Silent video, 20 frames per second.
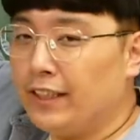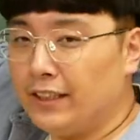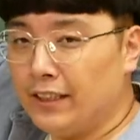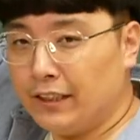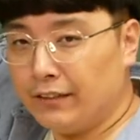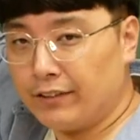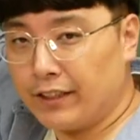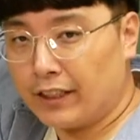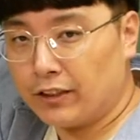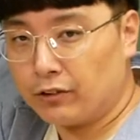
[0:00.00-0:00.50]

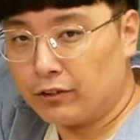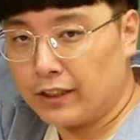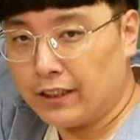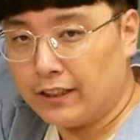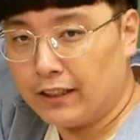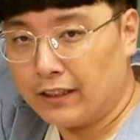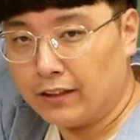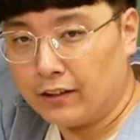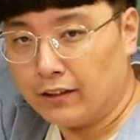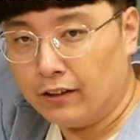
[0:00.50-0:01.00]
등급을 가지고
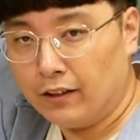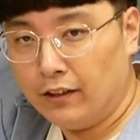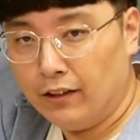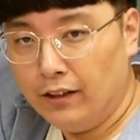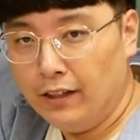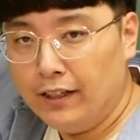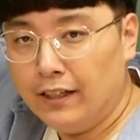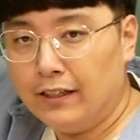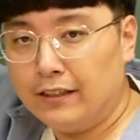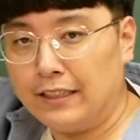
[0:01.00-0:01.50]
잰다는 거.
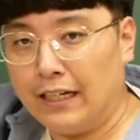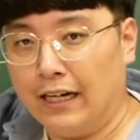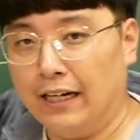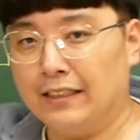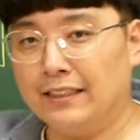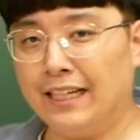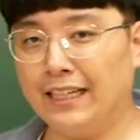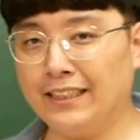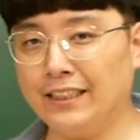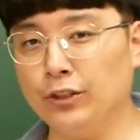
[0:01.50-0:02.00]
자,
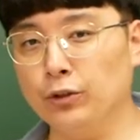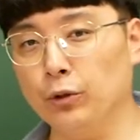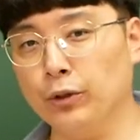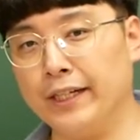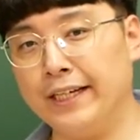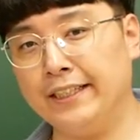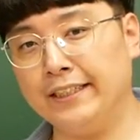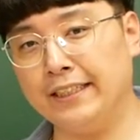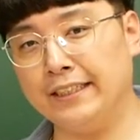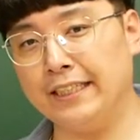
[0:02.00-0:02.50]
사실
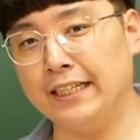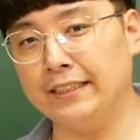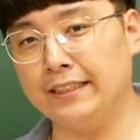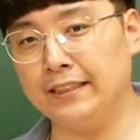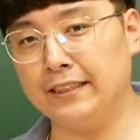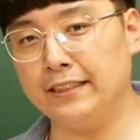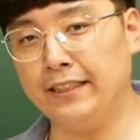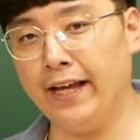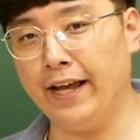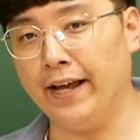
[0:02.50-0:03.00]
이렇게 이제
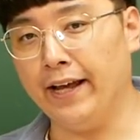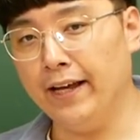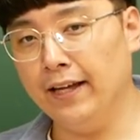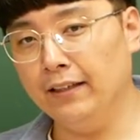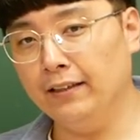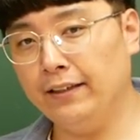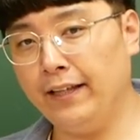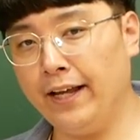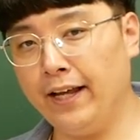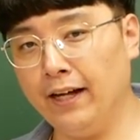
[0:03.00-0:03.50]
쟀을 때
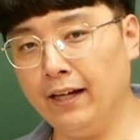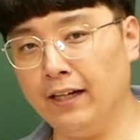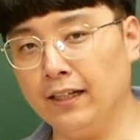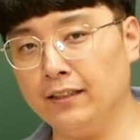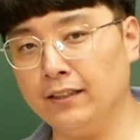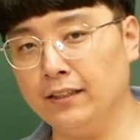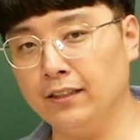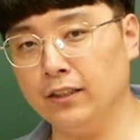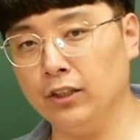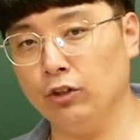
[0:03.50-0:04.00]
태양
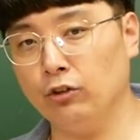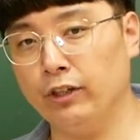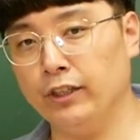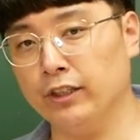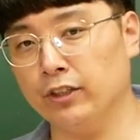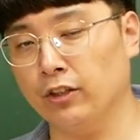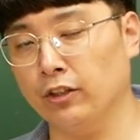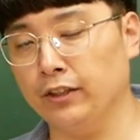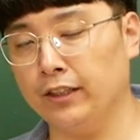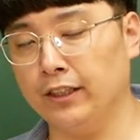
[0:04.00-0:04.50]
같은 경우에는
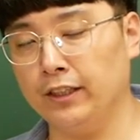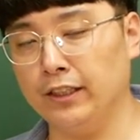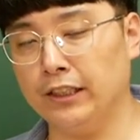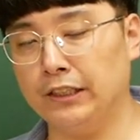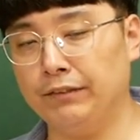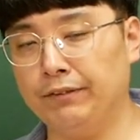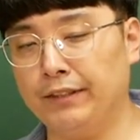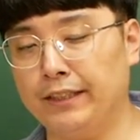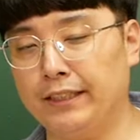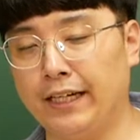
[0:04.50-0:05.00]
절대
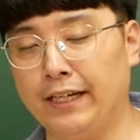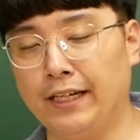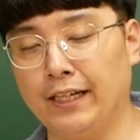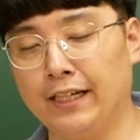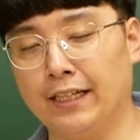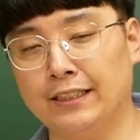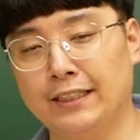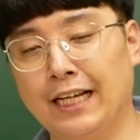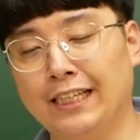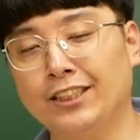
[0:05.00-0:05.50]
등급이 대략
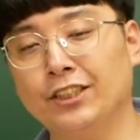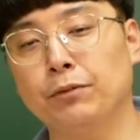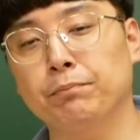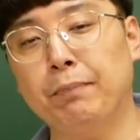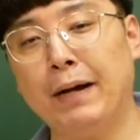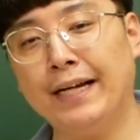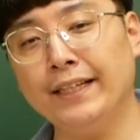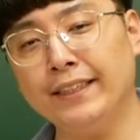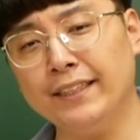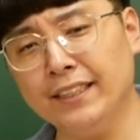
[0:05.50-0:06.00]
한
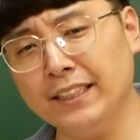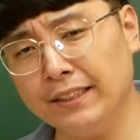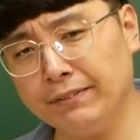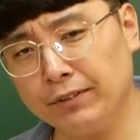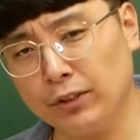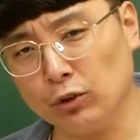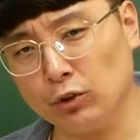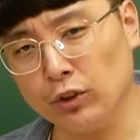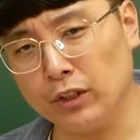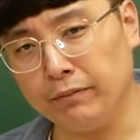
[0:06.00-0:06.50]
4.8등급
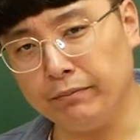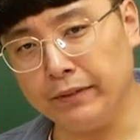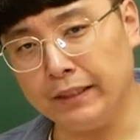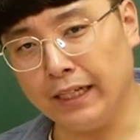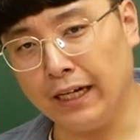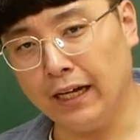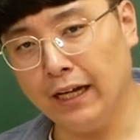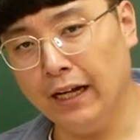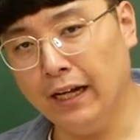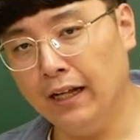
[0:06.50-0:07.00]
정도
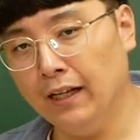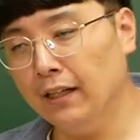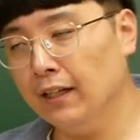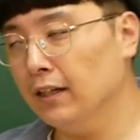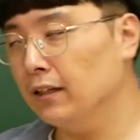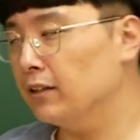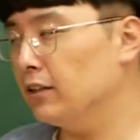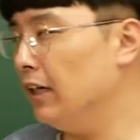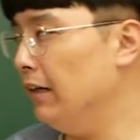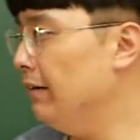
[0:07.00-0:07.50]
됩니다.
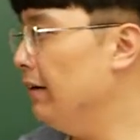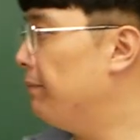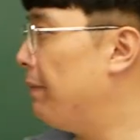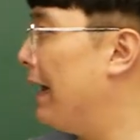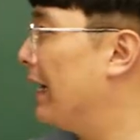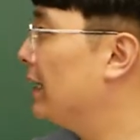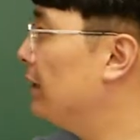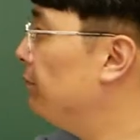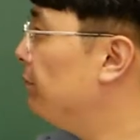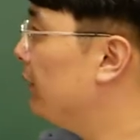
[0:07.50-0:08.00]
그러면
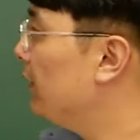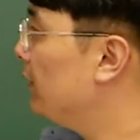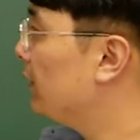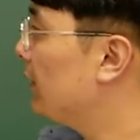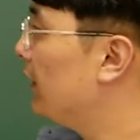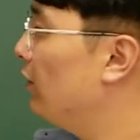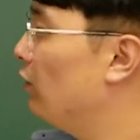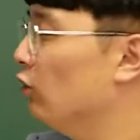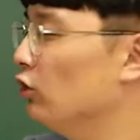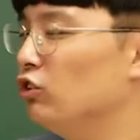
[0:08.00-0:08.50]
밝은
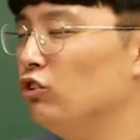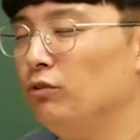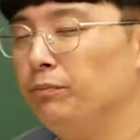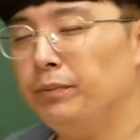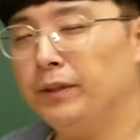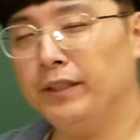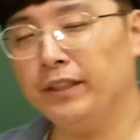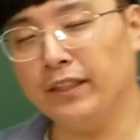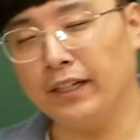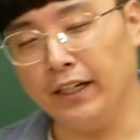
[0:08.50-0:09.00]
편일까요? 어두운
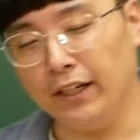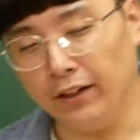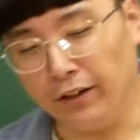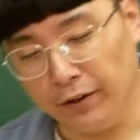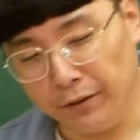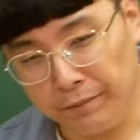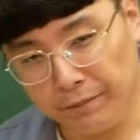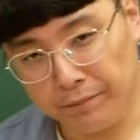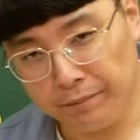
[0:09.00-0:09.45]
편일까요?